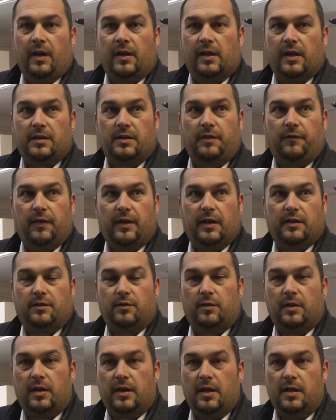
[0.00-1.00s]

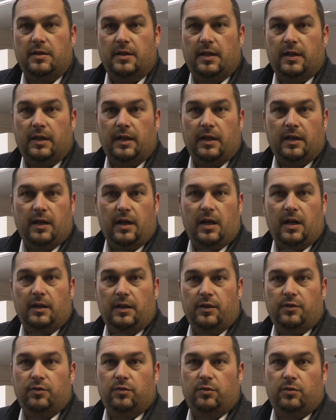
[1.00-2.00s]
classificazione energetica al
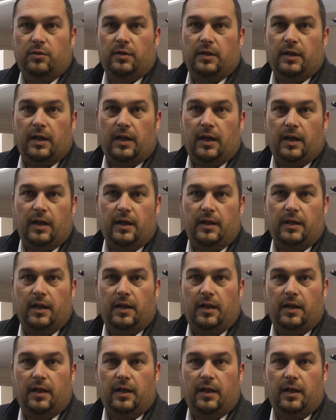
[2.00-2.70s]
di sotto delle,